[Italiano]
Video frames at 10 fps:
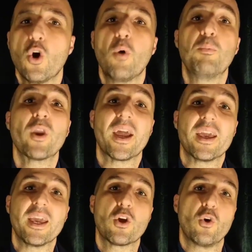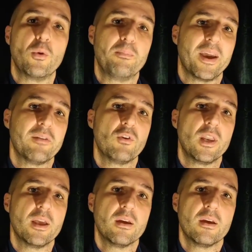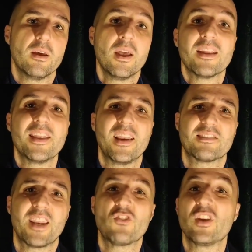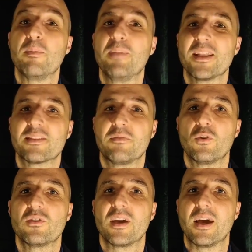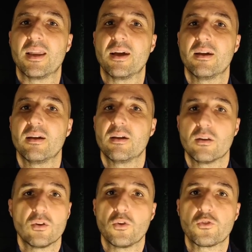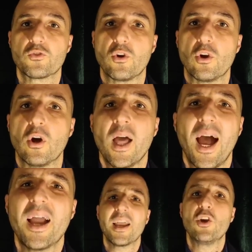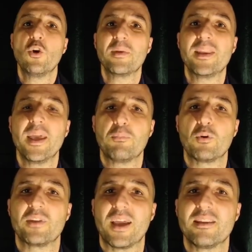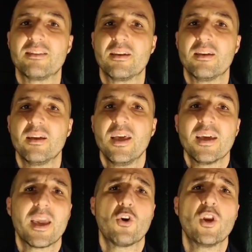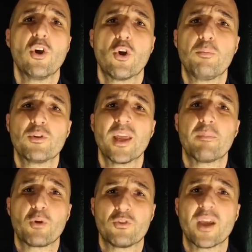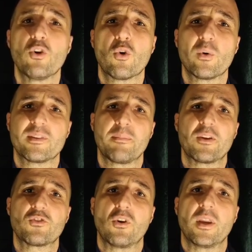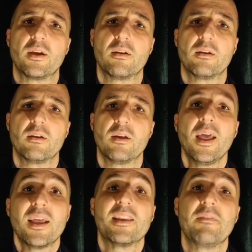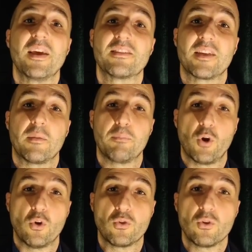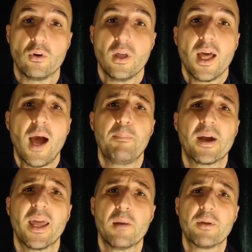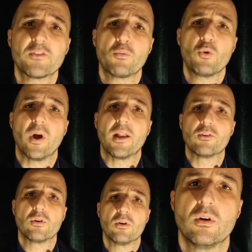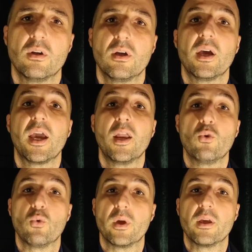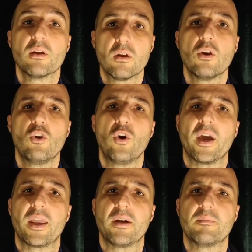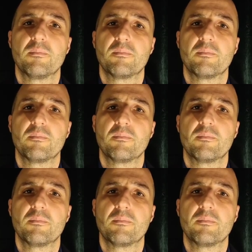oppure i colpevoli della strage di Piazza Fontana, non solo, anche il nome dei potenti che con il loro potere proteggono queste persone. Devi essere pronto a pagare il prezzo più alto. E lui lo era.